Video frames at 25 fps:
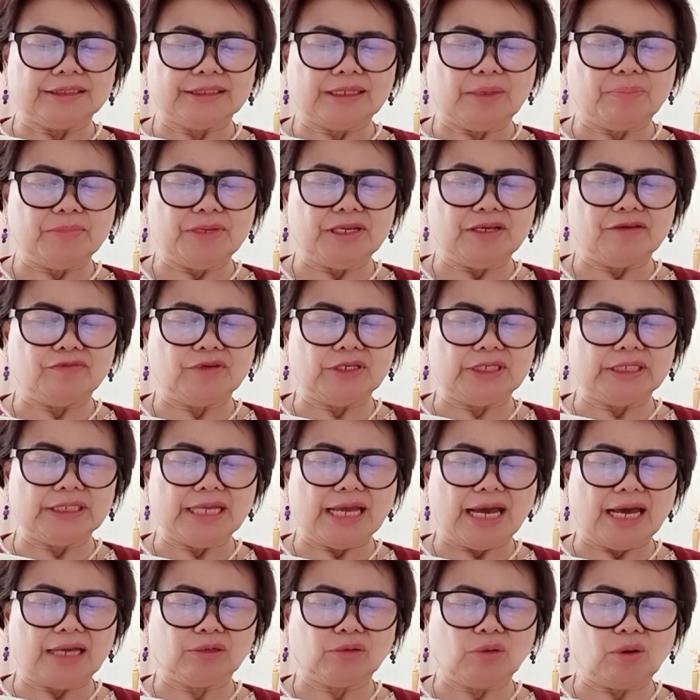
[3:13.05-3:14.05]
จะมีวิญ
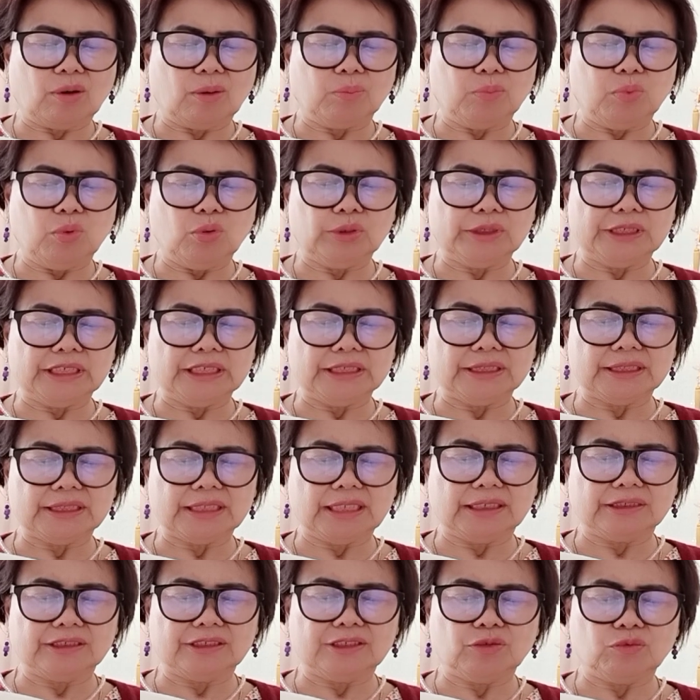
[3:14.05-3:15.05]
ญาณของผู้ที่
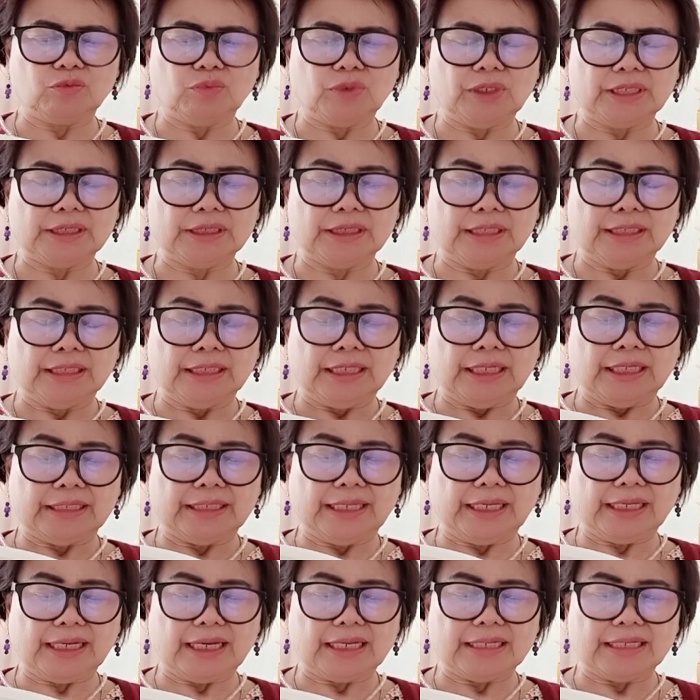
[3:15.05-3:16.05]
เสียชีวิต
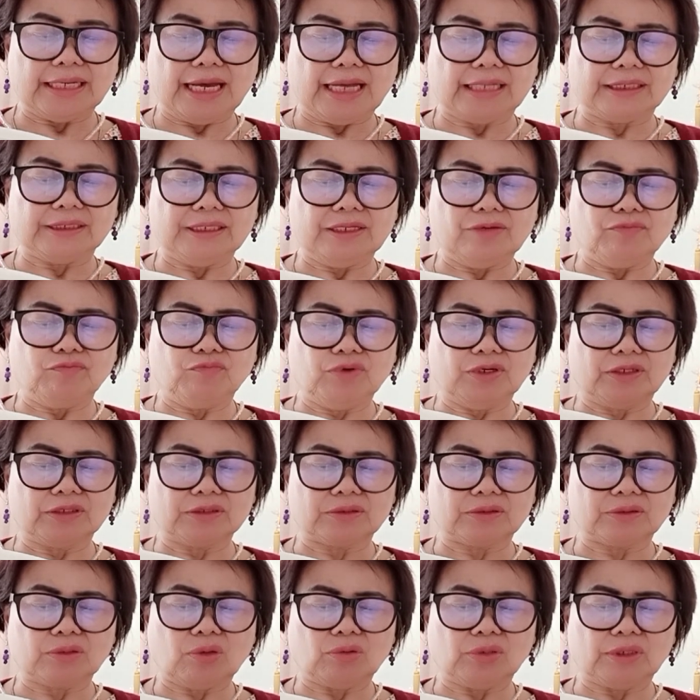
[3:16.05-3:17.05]
ในขณะที่ปุด
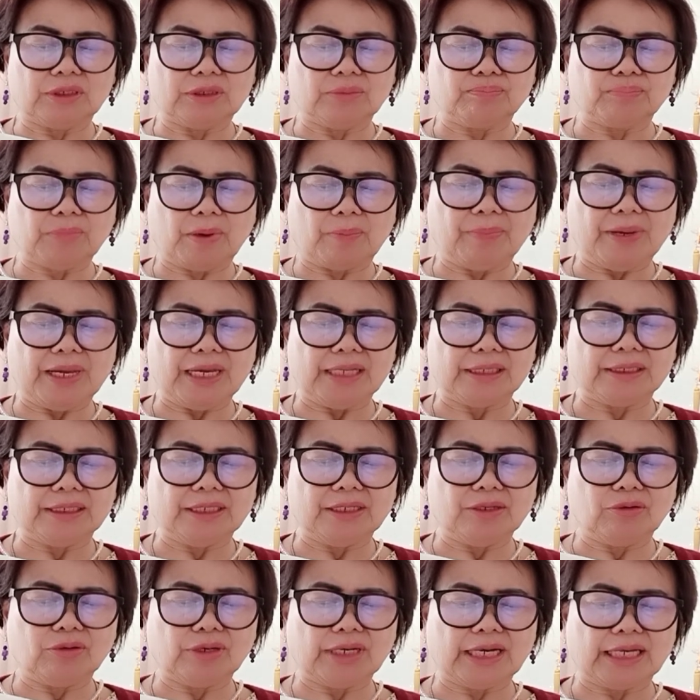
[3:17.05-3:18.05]
ตนประเภท
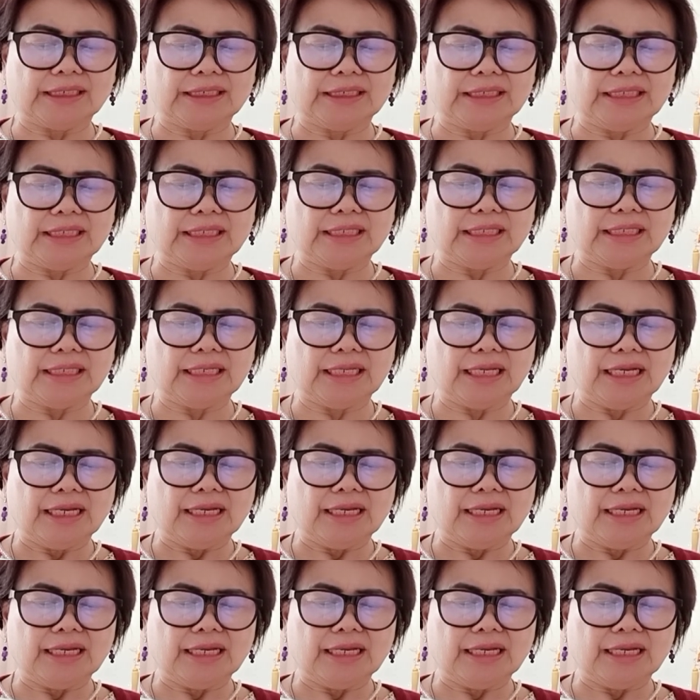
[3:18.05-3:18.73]
เดียวกันนี้